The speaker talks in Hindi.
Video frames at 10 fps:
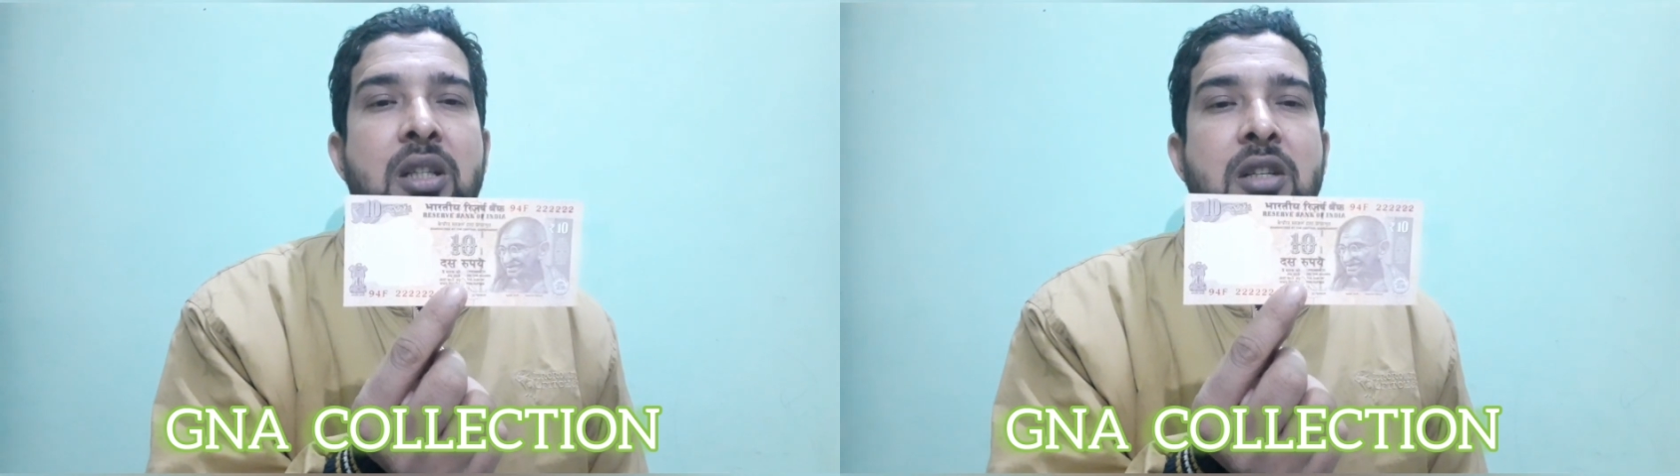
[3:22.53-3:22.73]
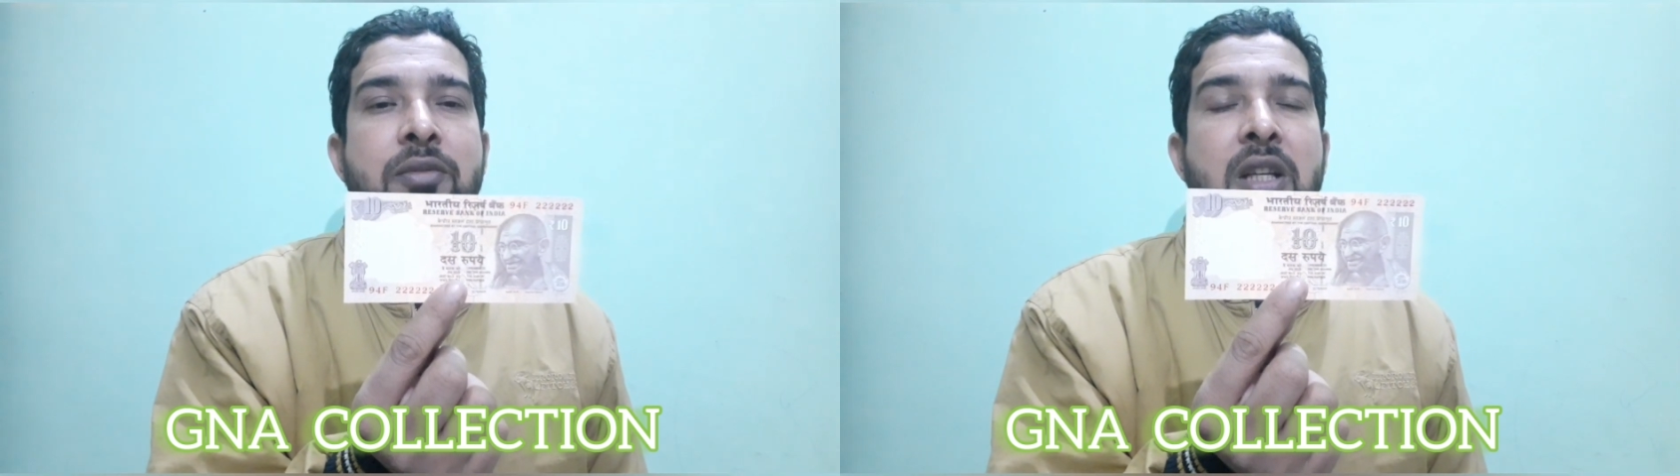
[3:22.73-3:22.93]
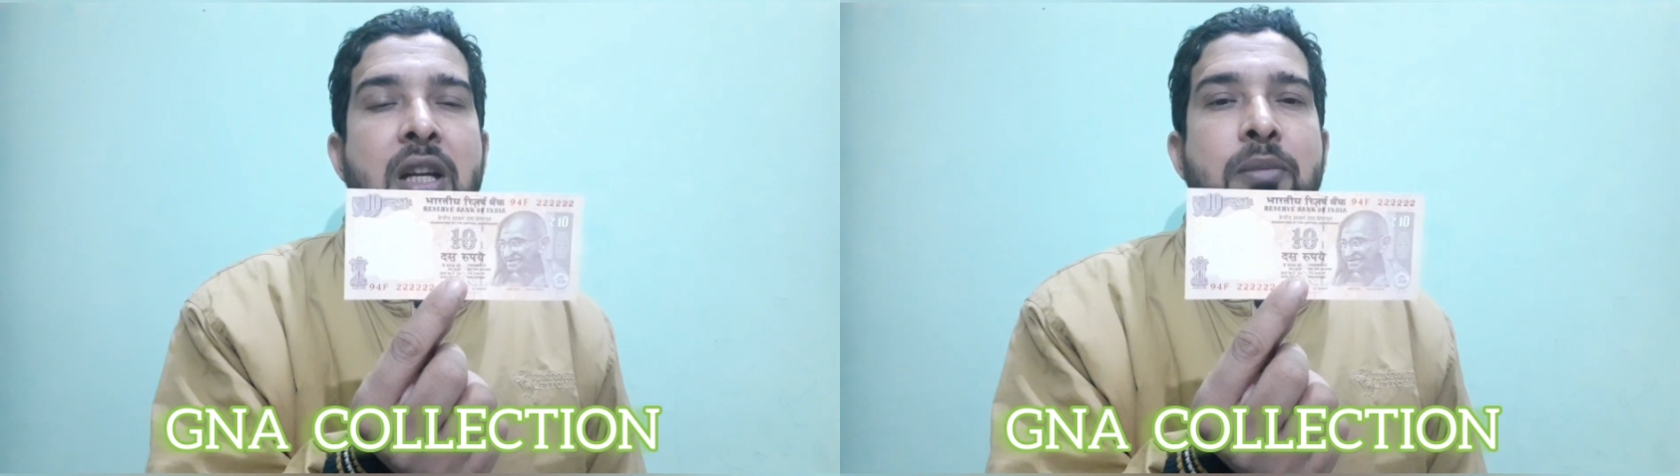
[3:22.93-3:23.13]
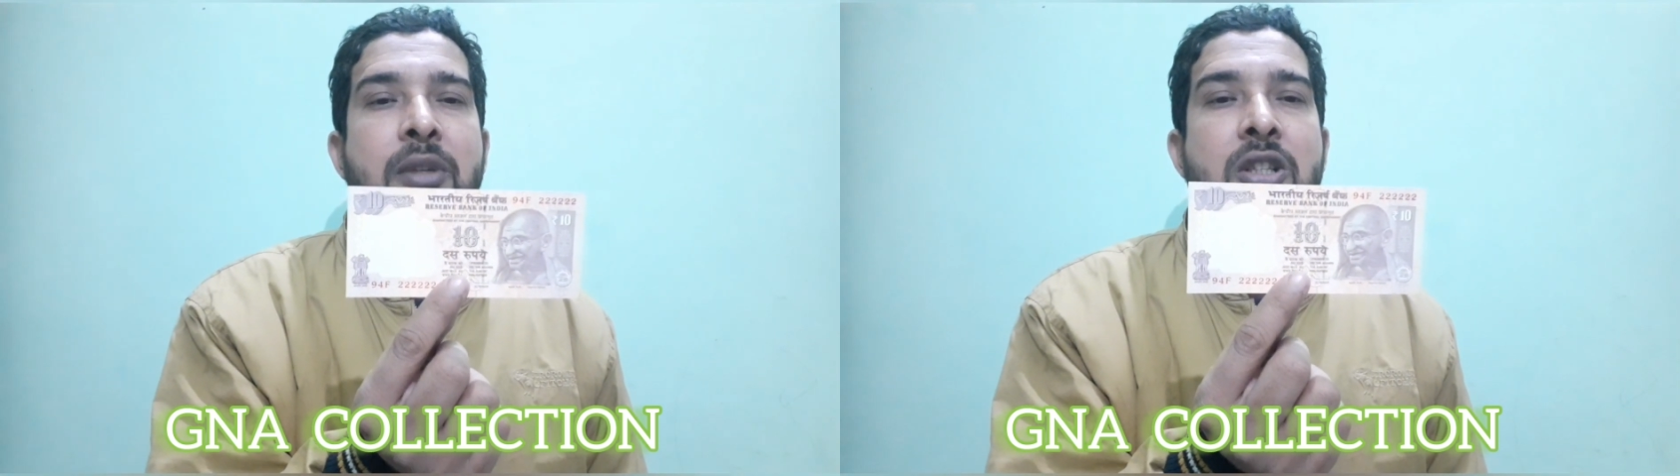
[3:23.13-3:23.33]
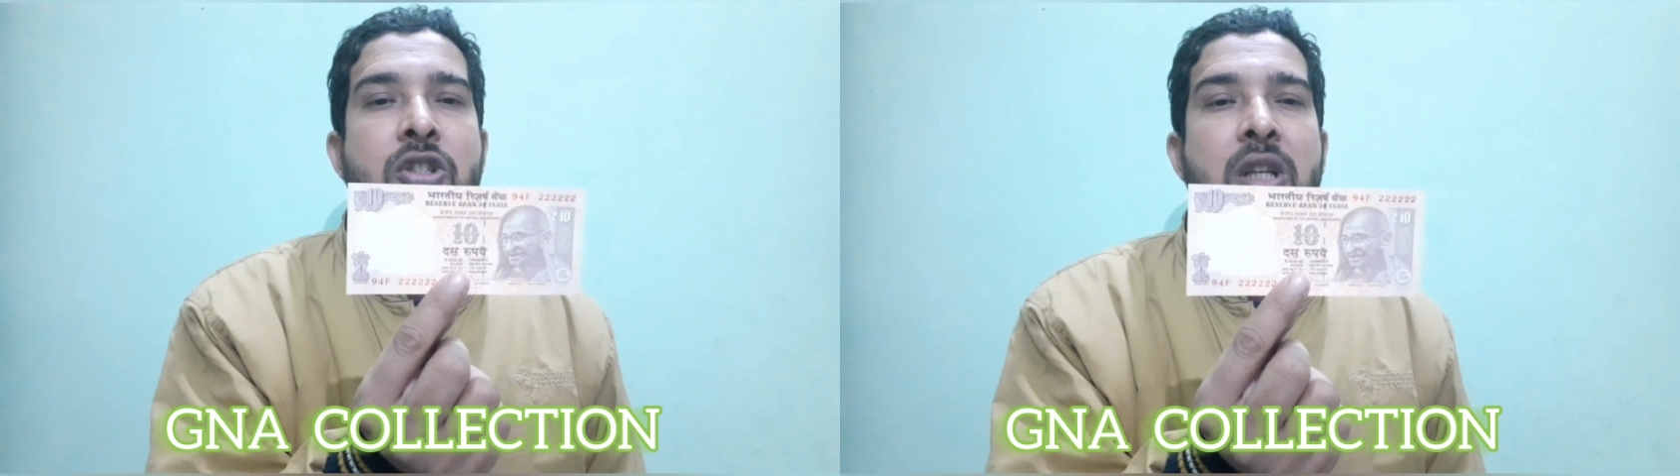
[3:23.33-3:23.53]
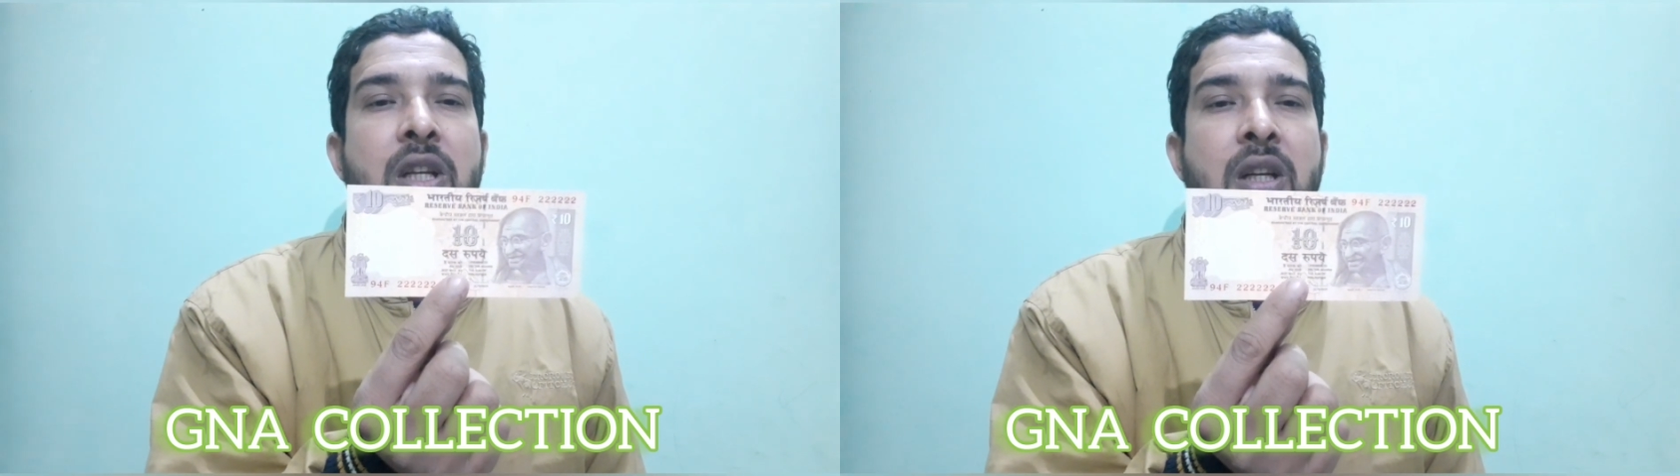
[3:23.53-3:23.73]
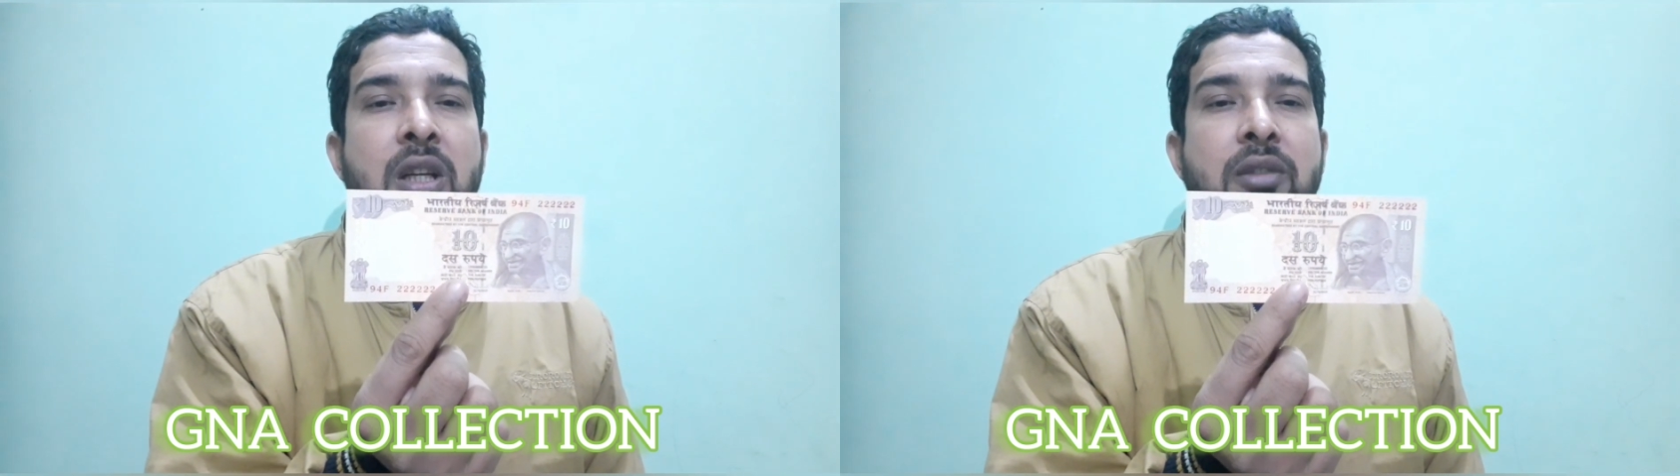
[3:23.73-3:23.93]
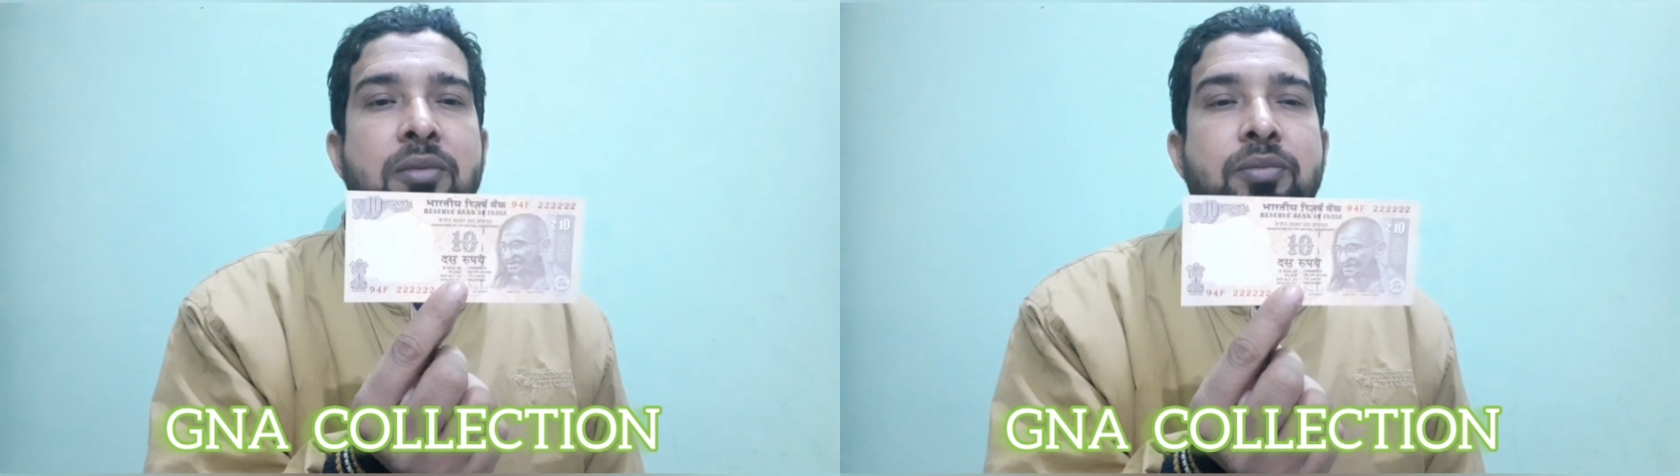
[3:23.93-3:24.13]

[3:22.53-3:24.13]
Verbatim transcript: सब्सक्राइब करें शेयर करें